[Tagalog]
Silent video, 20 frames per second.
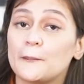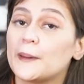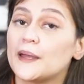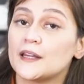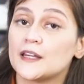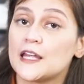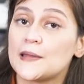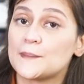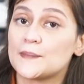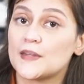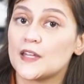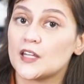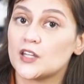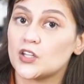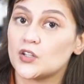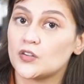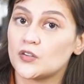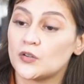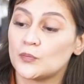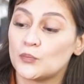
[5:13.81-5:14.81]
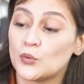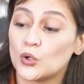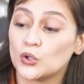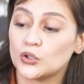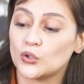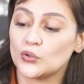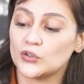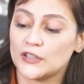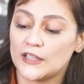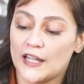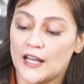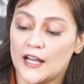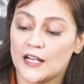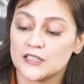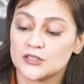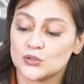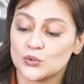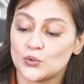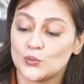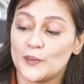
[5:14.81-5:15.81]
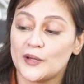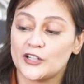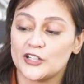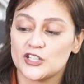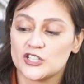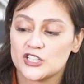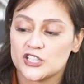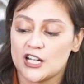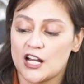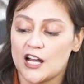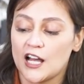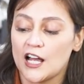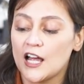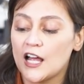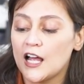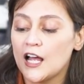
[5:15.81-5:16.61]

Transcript: may name din yung book tote niya. So, meron siya.